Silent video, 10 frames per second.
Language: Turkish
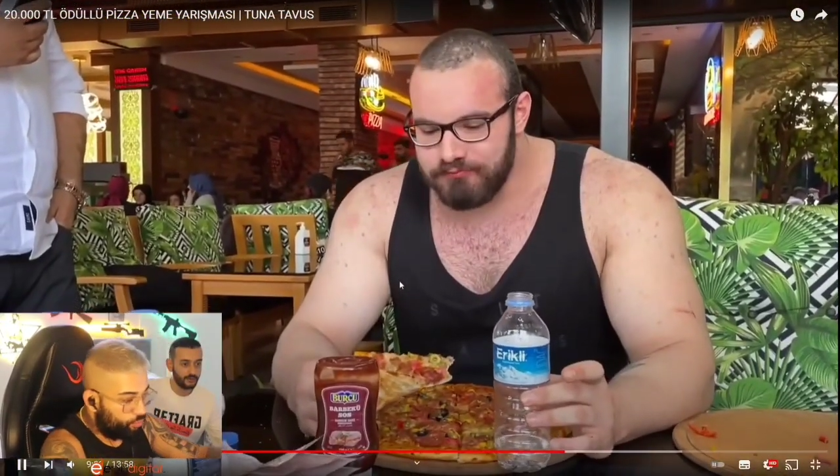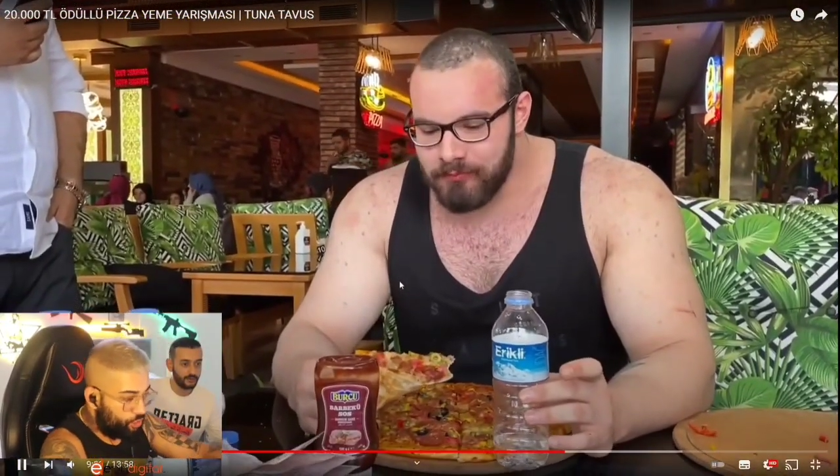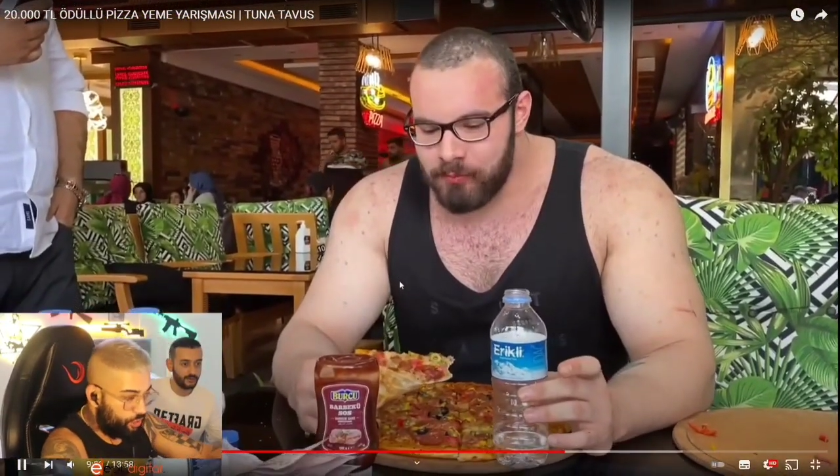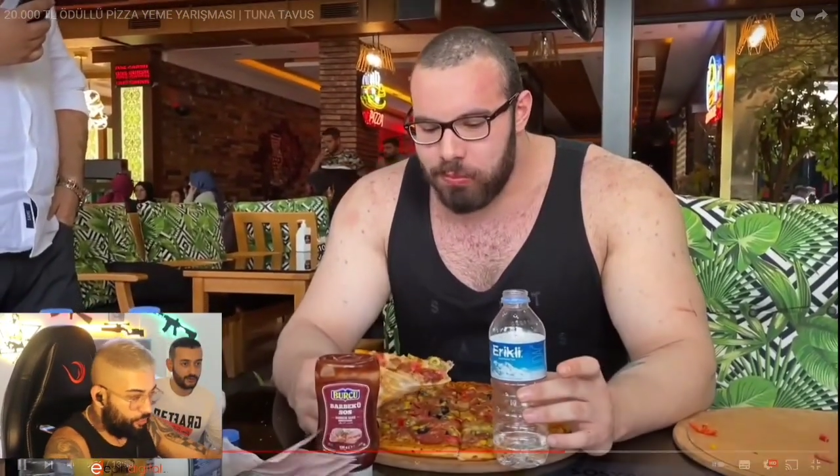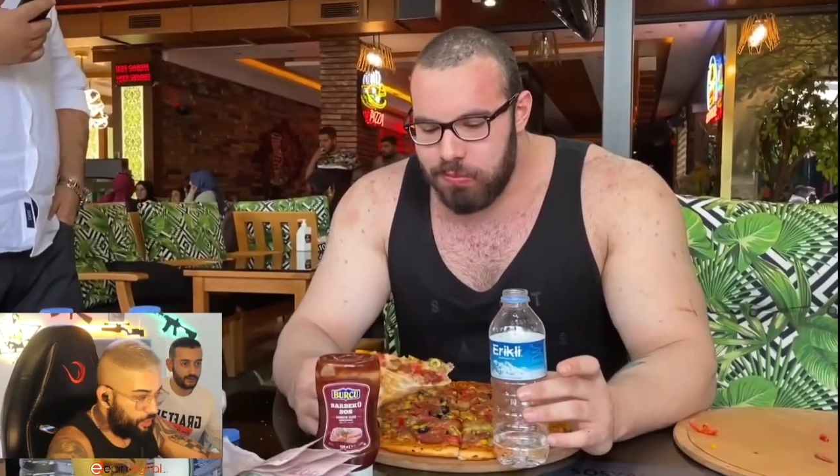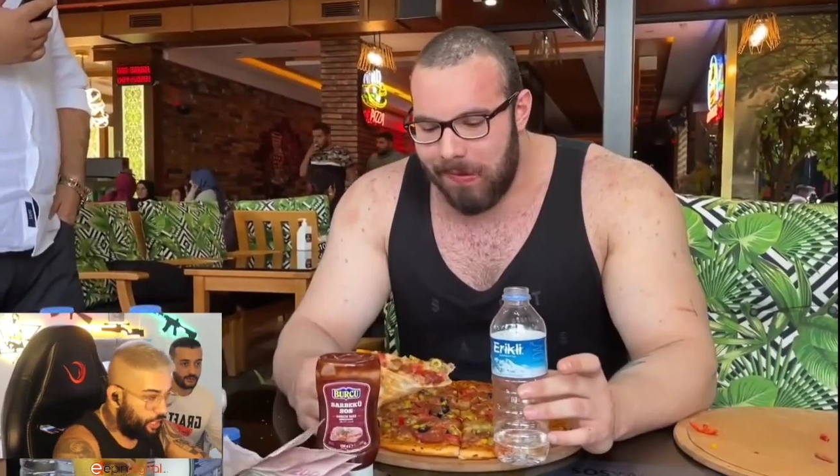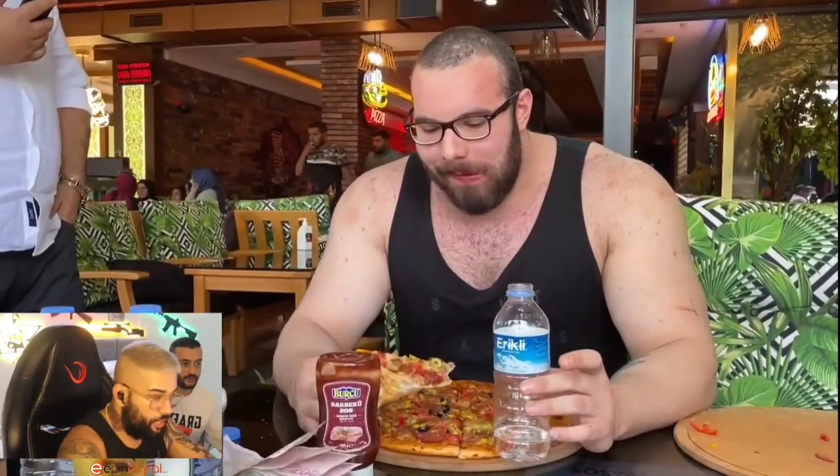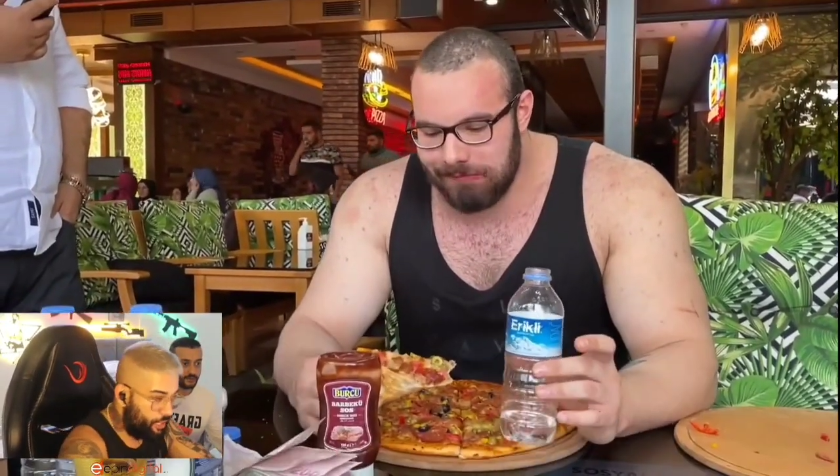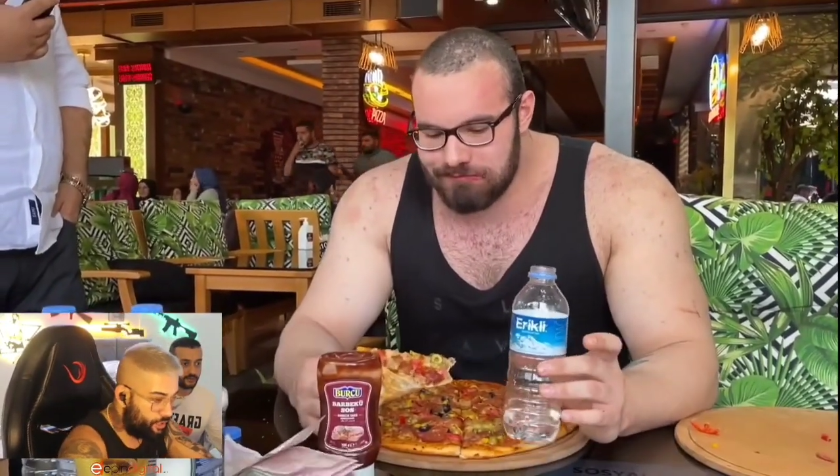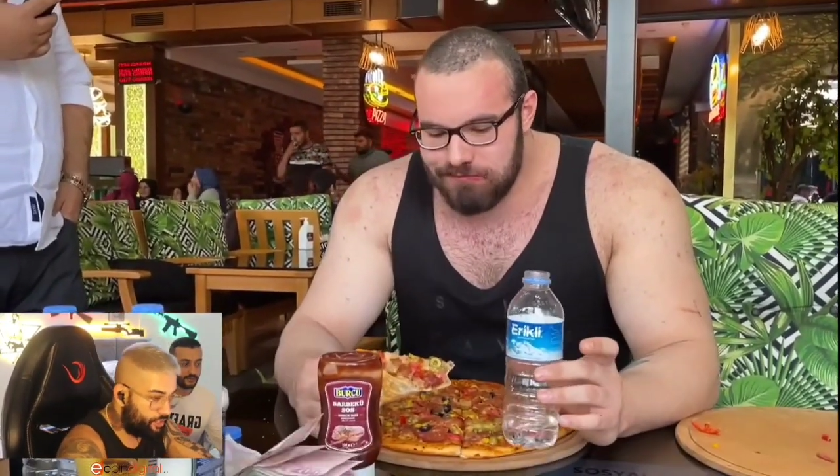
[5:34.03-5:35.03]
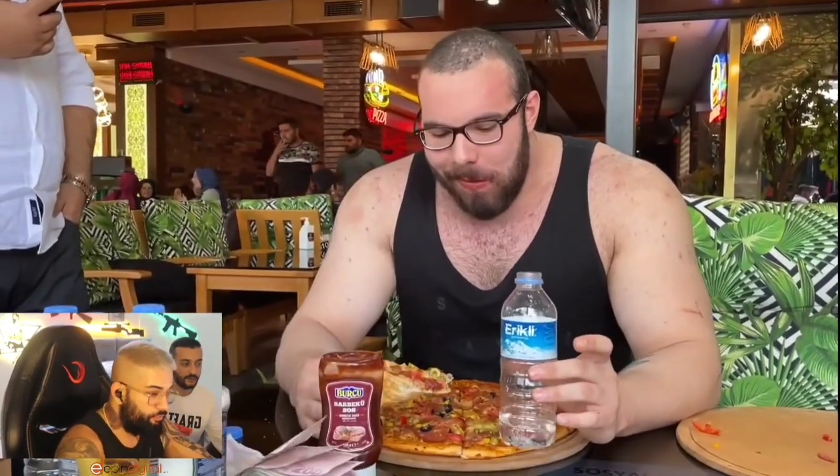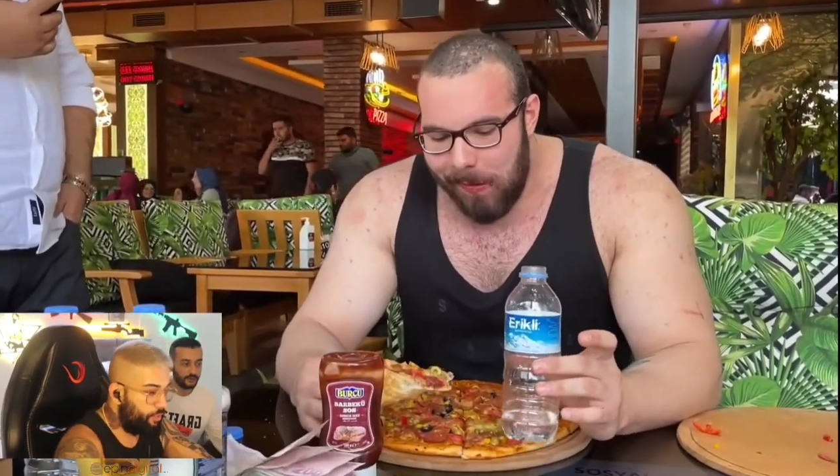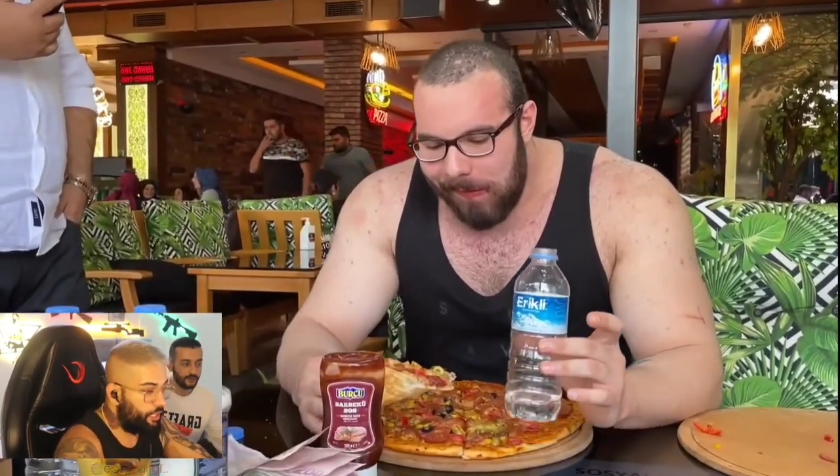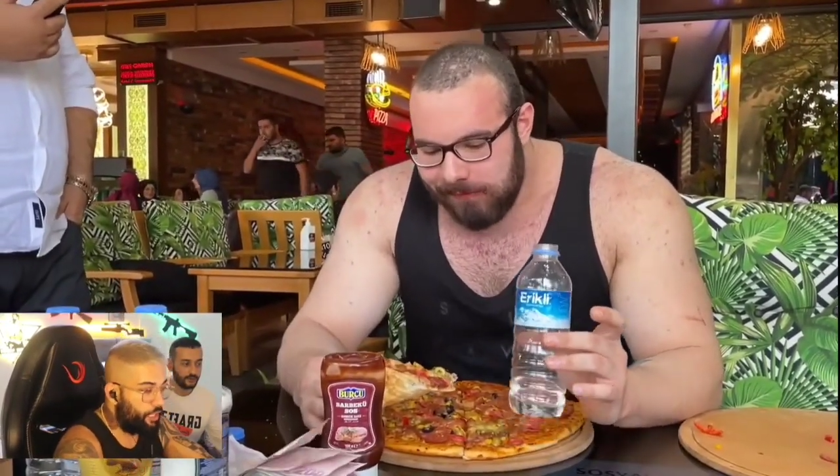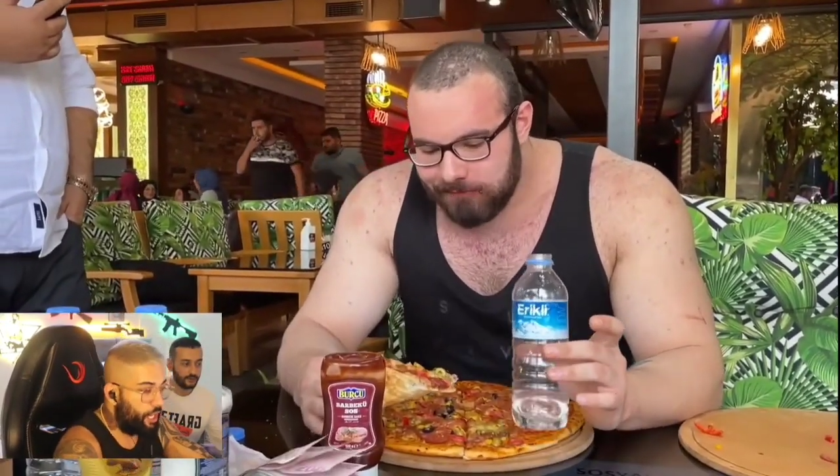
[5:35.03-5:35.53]
20 dakika. tane yesim var
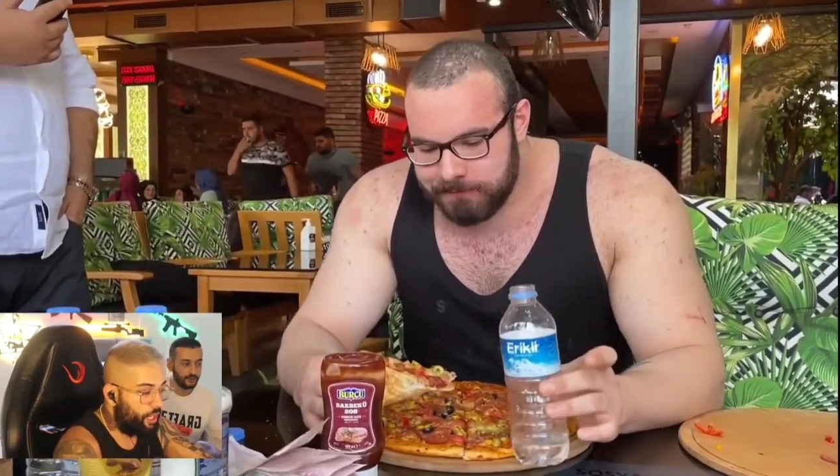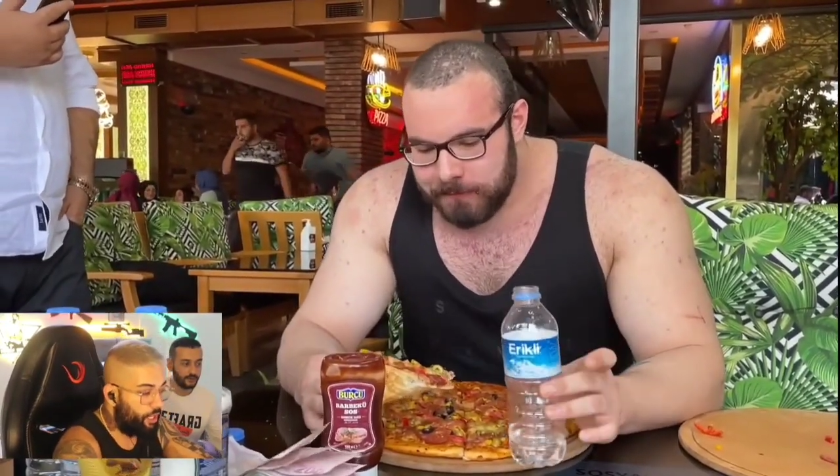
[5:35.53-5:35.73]
ya.